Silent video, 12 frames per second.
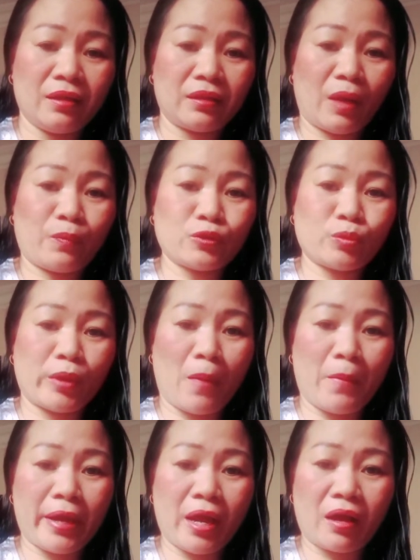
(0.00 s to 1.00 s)
tapos maya
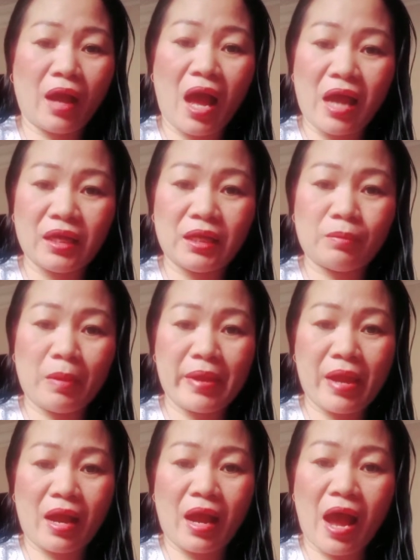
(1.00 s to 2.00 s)
maya kain,
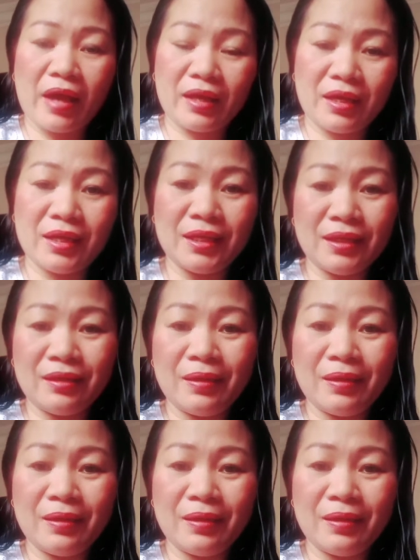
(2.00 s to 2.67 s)
mamaya kain,